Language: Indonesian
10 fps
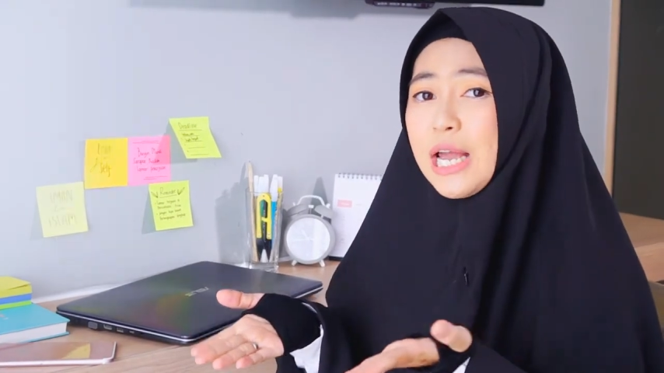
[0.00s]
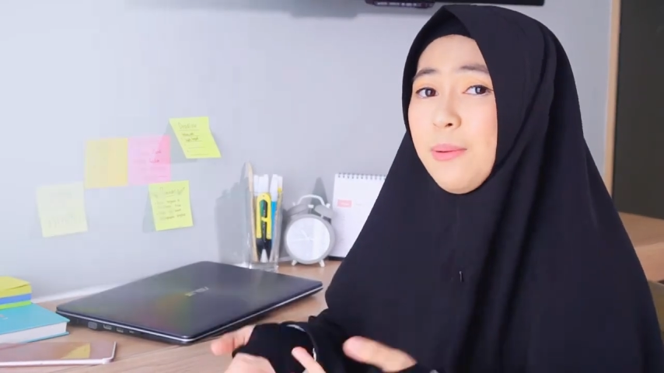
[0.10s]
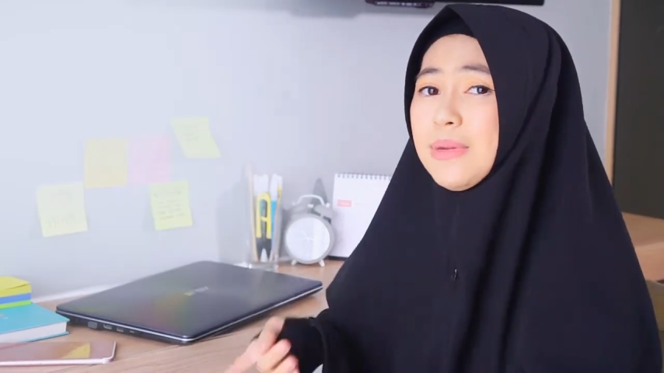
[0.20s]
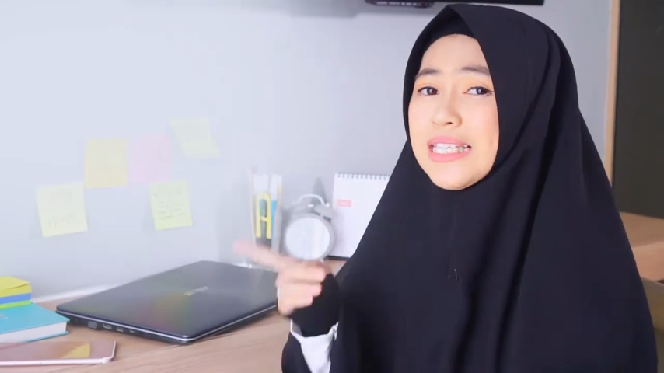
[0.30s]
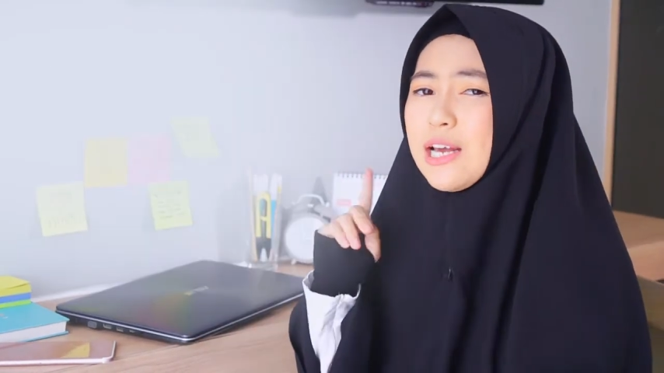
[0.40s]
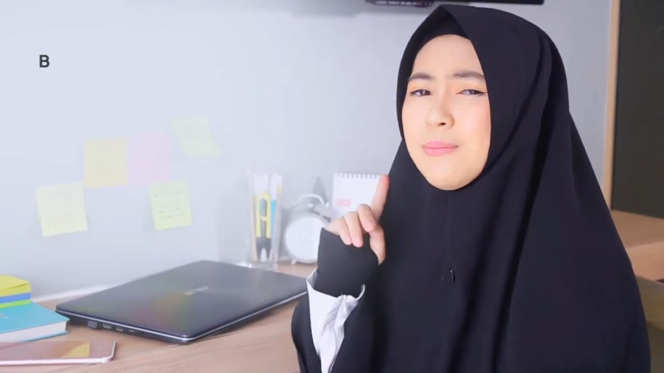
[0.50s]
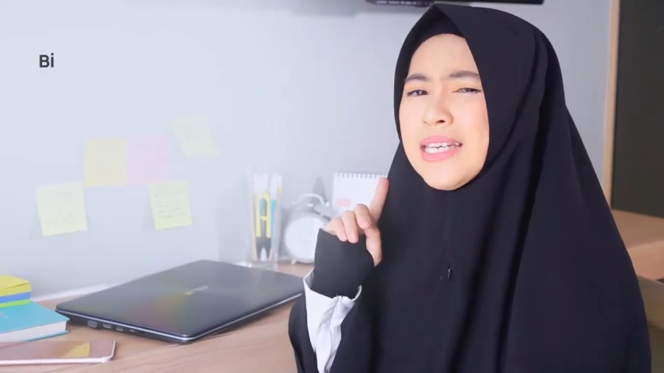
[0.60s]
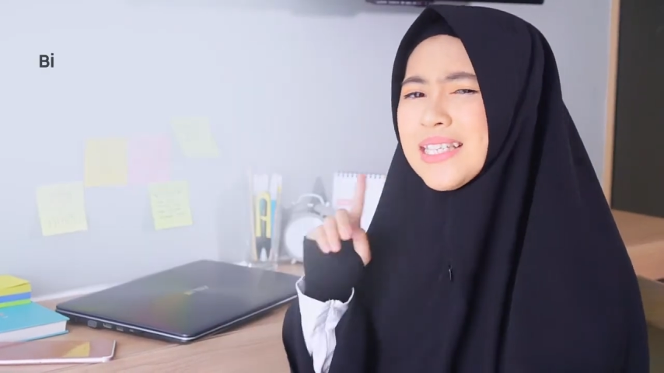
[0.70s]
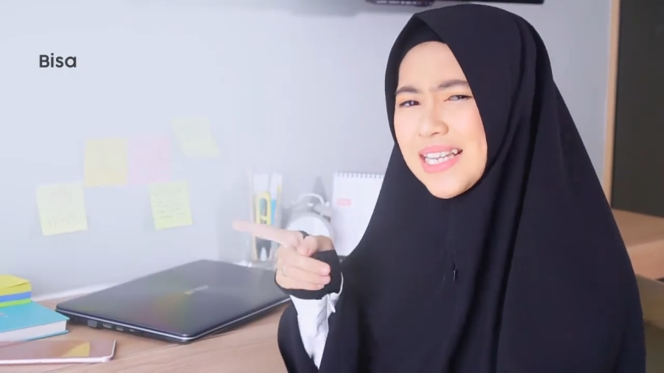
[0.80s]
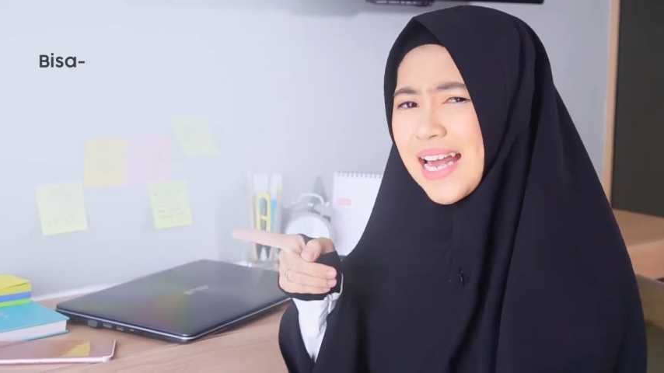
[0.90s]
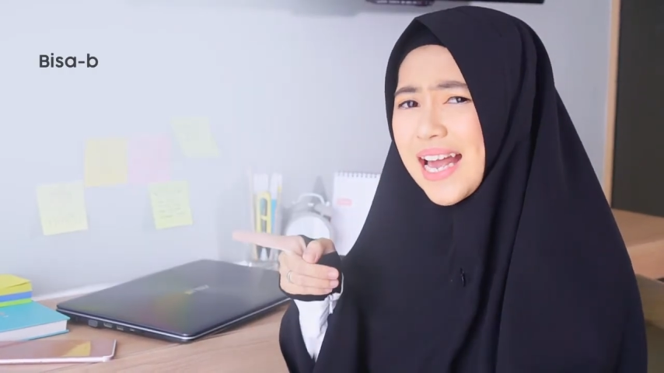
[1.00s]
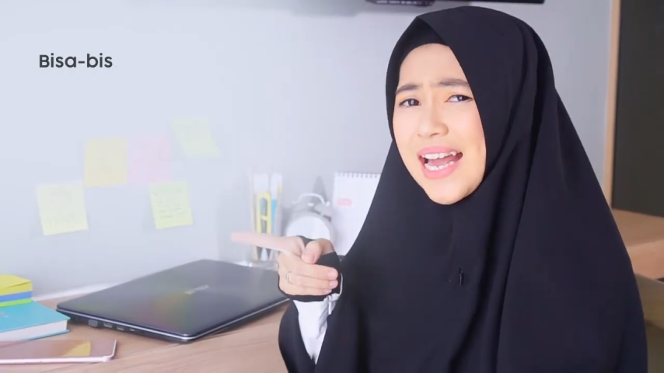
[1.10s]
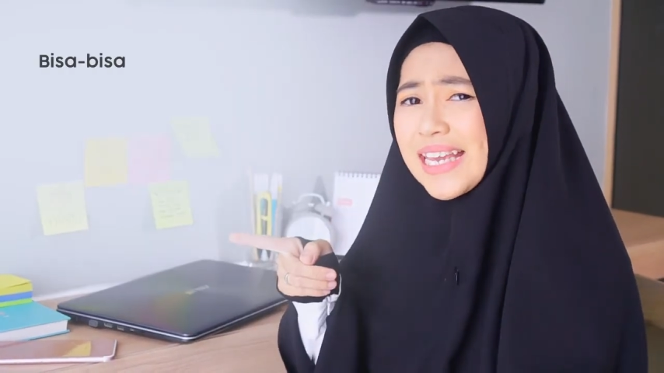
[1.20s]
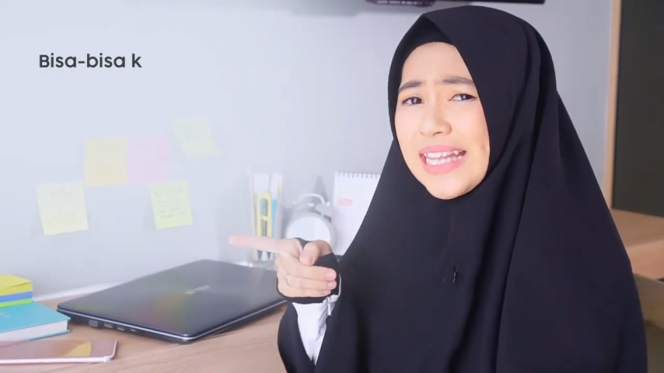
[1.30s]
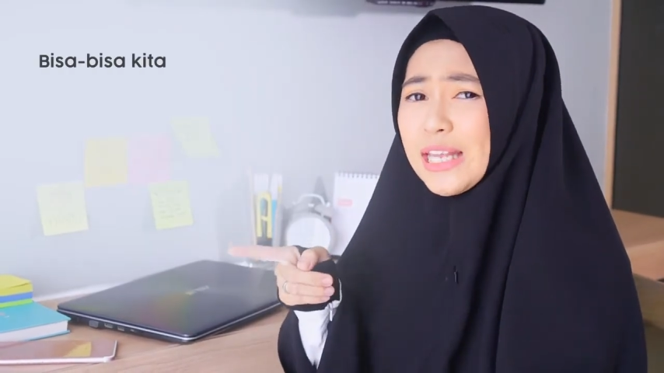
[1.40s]
Bisa-bisa
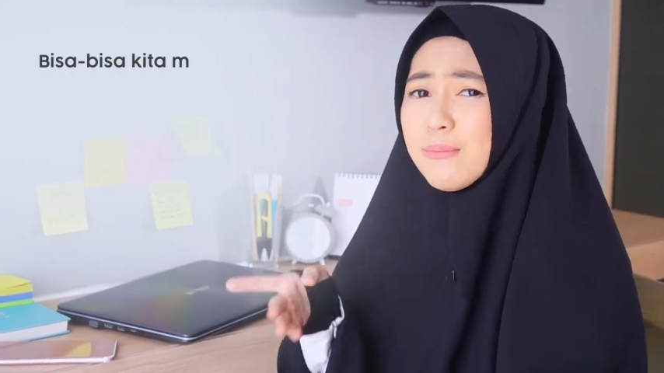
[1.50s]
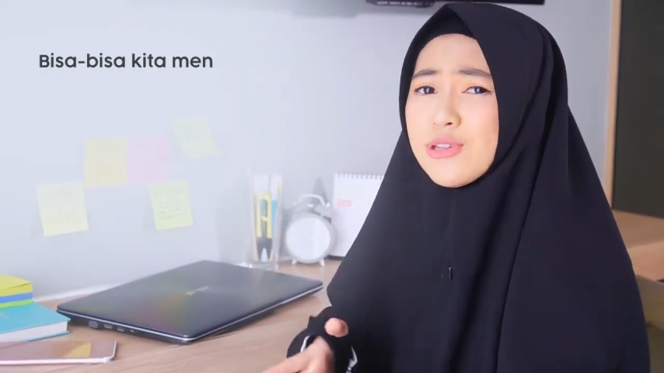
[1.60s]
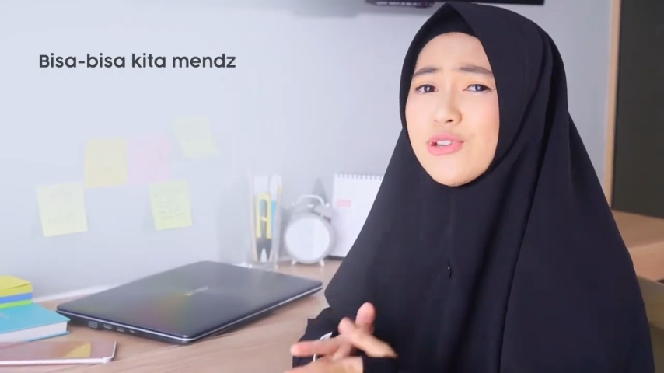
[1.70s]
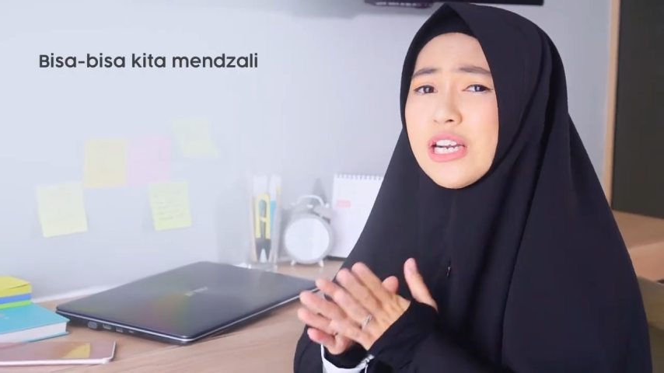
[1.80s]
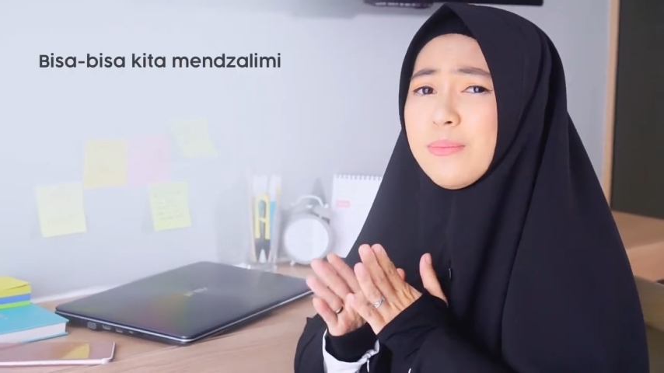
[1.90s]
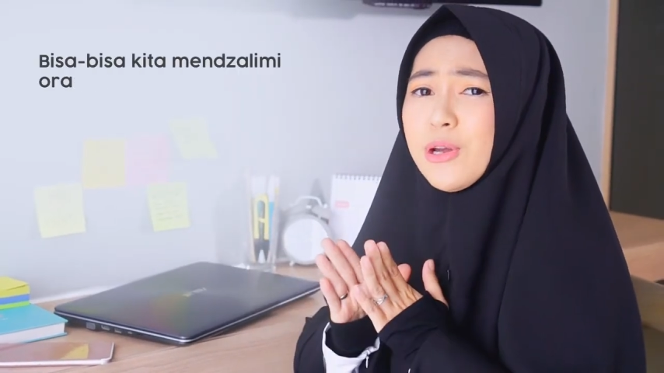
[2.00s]
kita menzolimi